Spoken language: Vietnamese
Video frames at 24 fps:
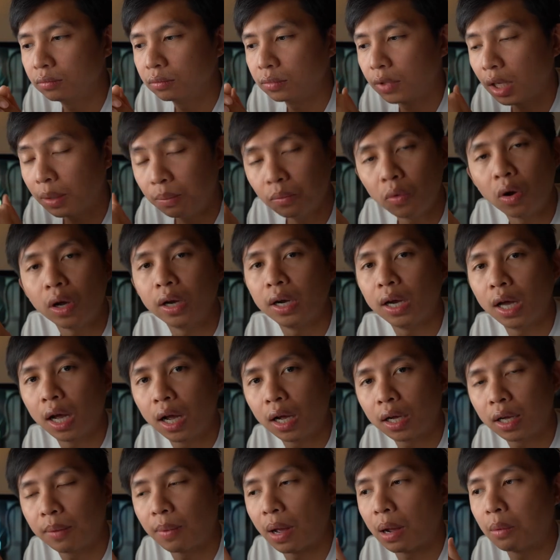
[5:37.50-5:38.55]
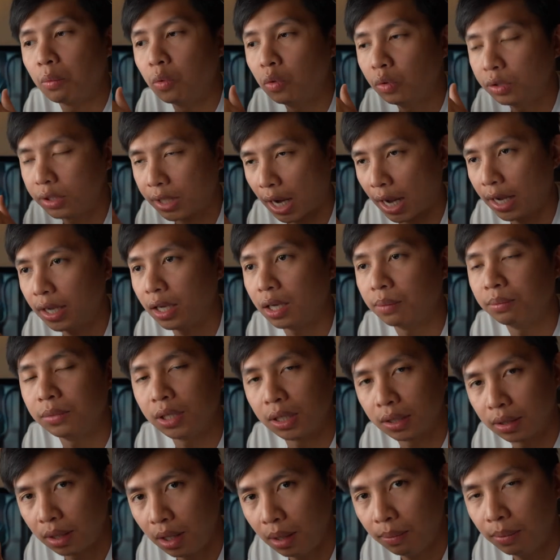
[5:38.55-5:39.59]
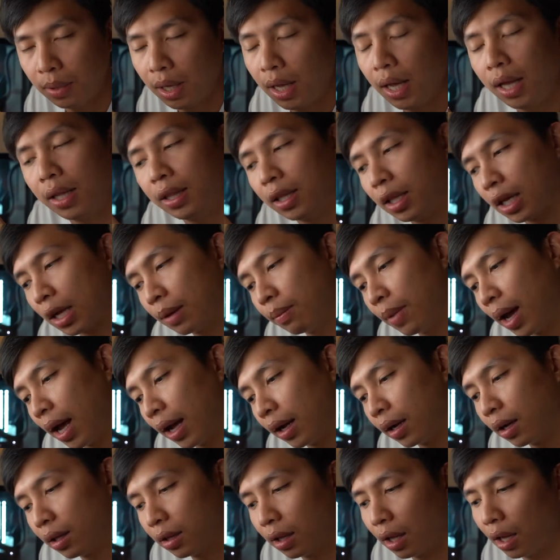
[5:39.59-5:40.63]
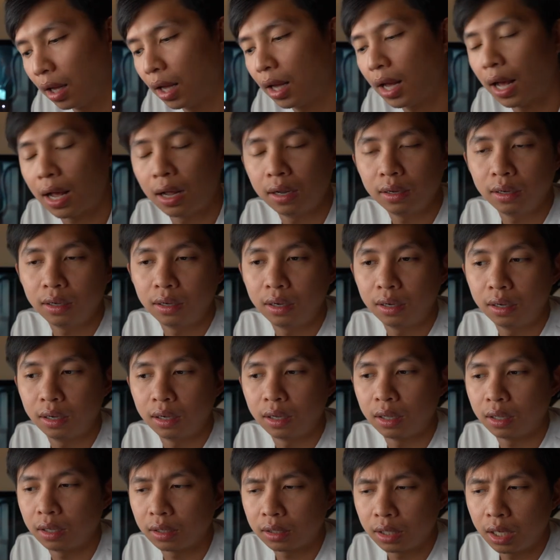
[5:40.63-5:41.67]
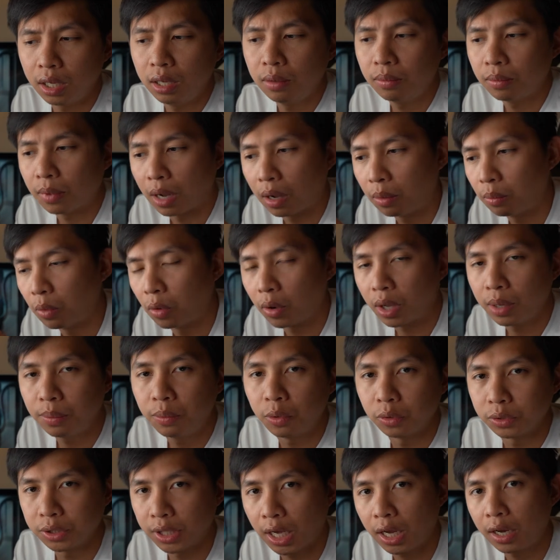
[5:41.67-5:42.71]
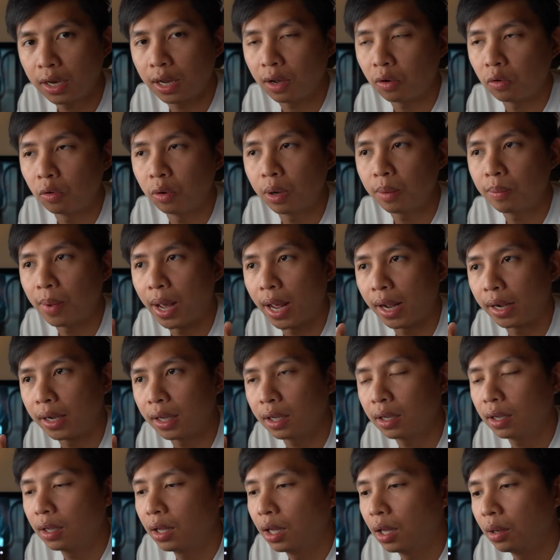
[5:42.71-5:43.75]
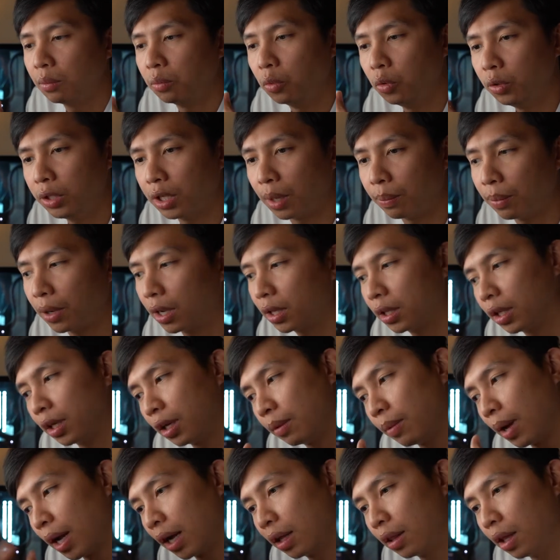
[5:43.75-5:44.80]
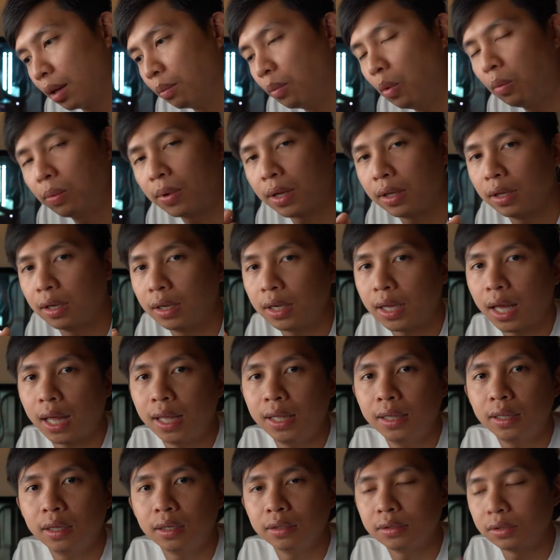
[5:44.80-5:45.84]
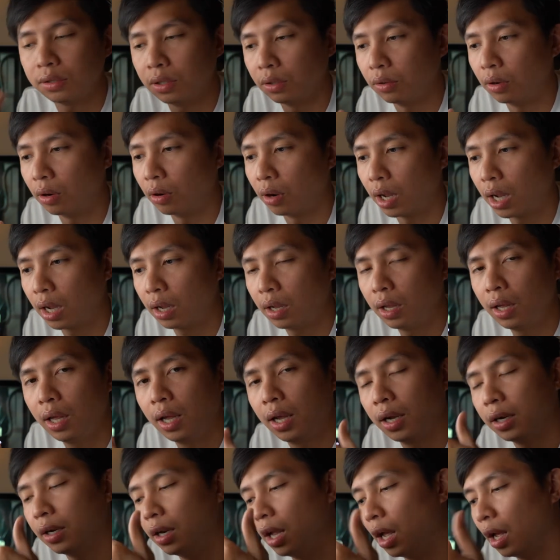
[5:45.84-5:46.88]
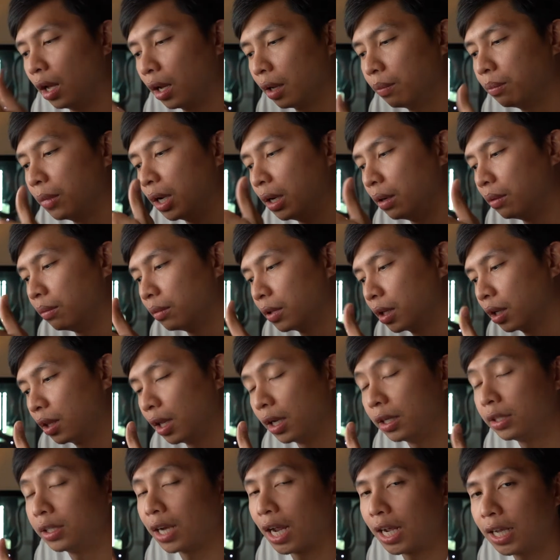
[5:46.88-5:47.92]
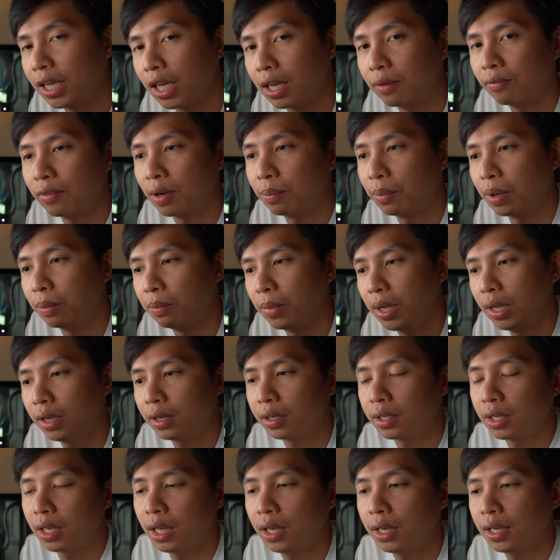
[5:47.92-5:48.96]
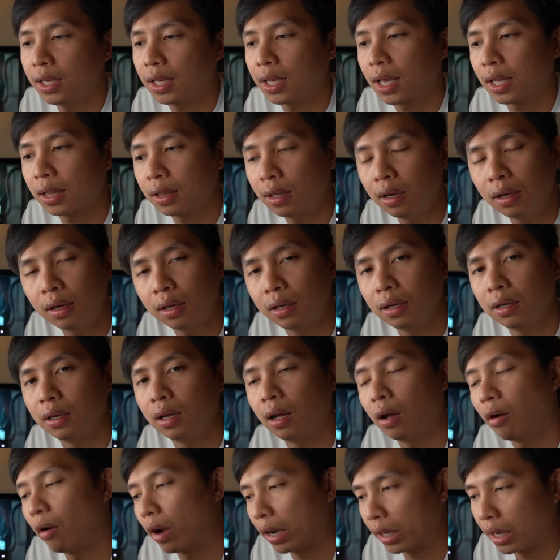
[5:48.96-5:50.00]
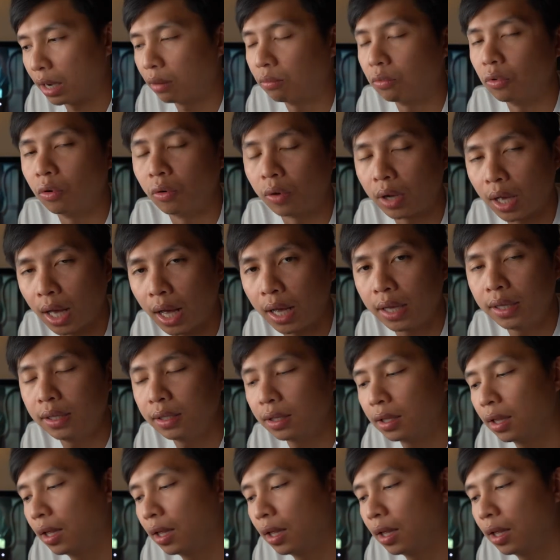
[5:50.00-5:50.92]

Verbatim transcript: thích mô hình đó các bạn muốn trải nghiệm trực tiếp thì các bạn có thể uh, khi mà một cái project nào của các bạn á, muốn chụp á, thì các bạn có thể book những cái studio á, để mình có thể trải nghiệm và mình biết cái cái cách thức hoạt động của cái